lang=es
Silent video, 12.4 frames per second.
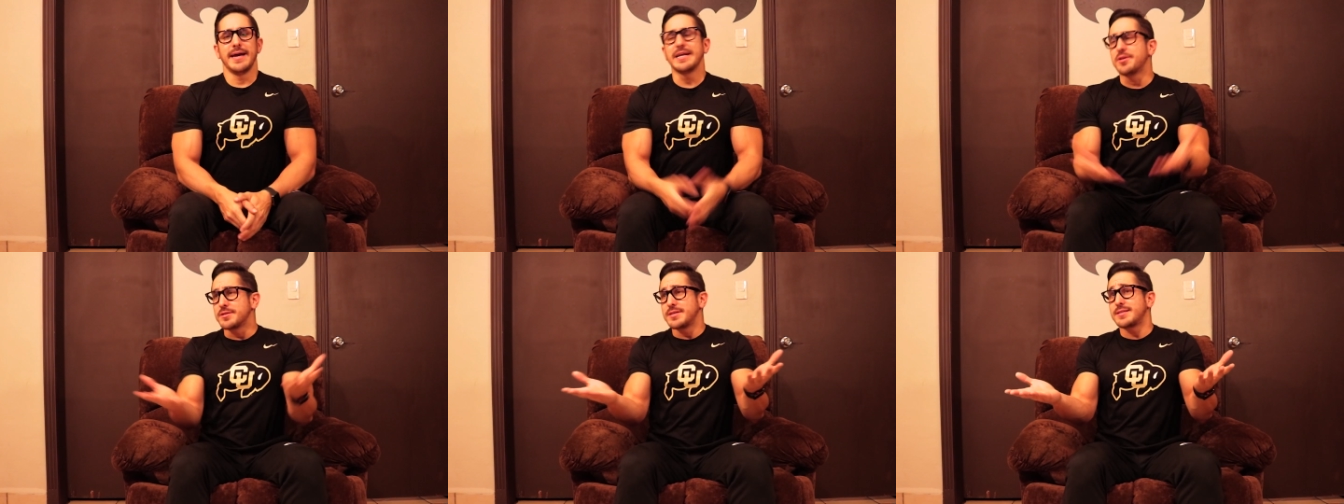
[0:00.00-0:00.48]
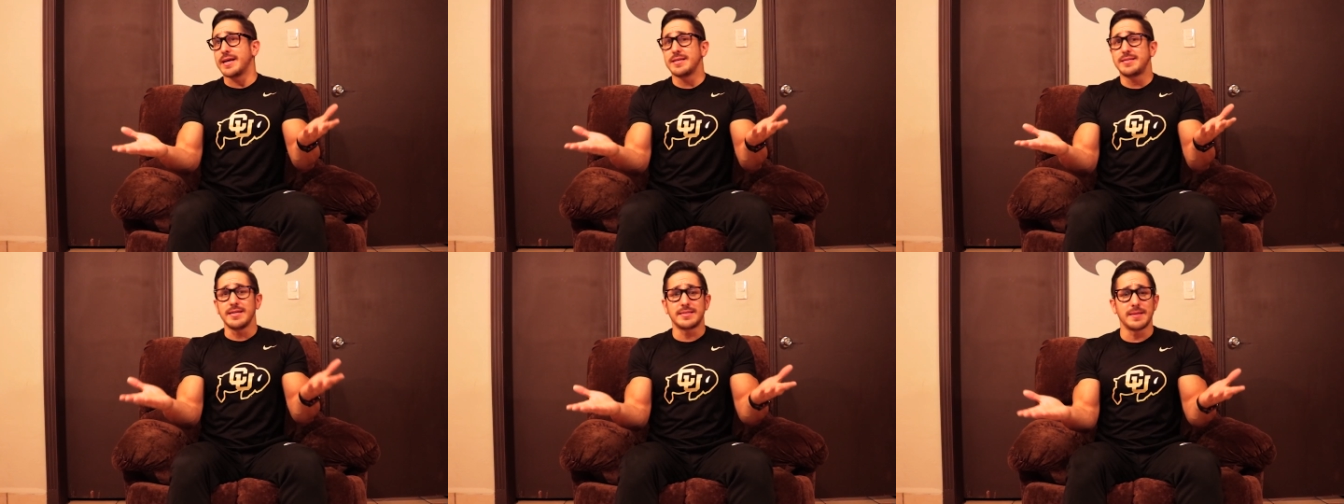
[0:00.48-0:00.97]
Entonces, ¿qué
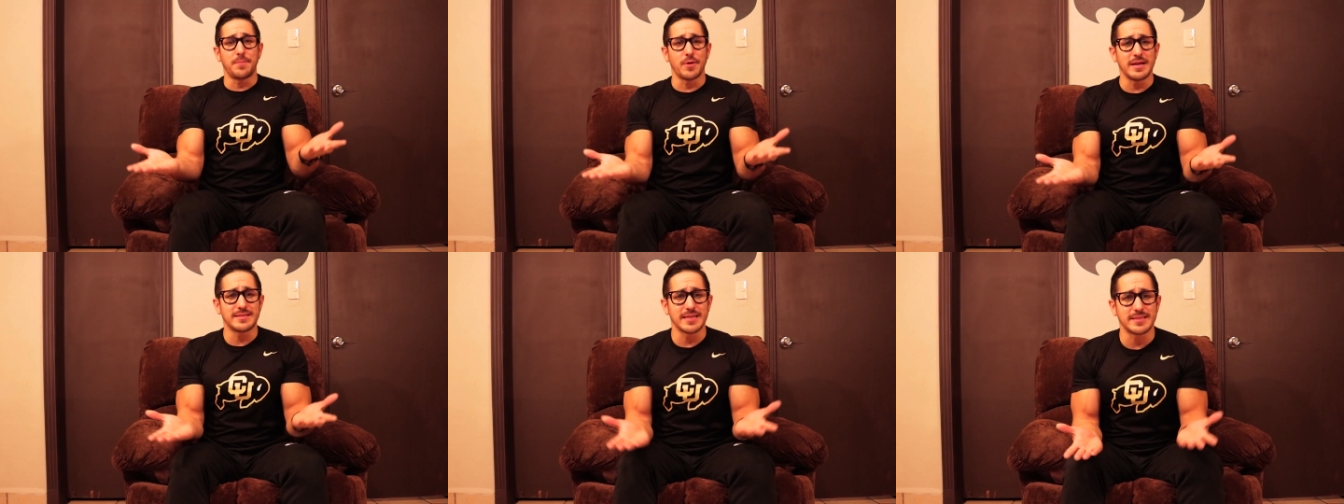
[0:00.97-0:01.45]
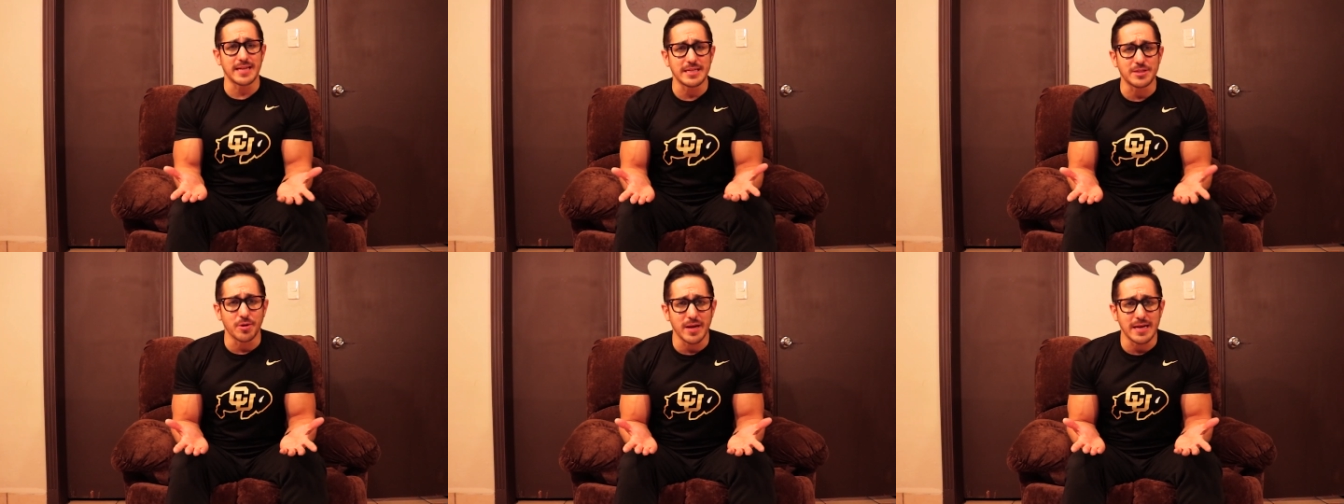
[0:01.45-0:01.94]
hiciste por estas
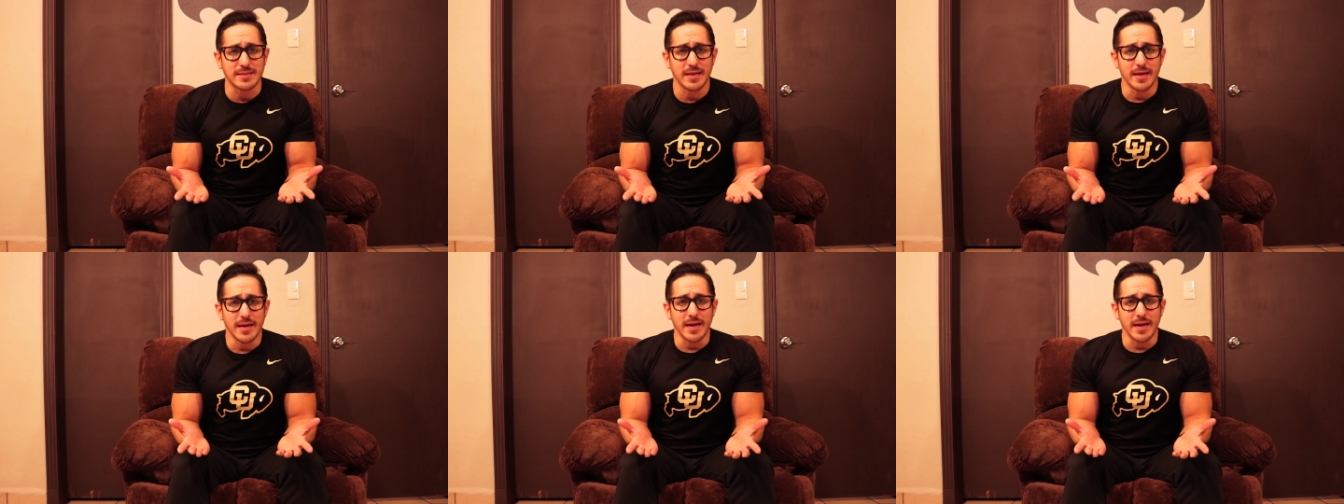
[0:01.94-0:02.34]
tres horas?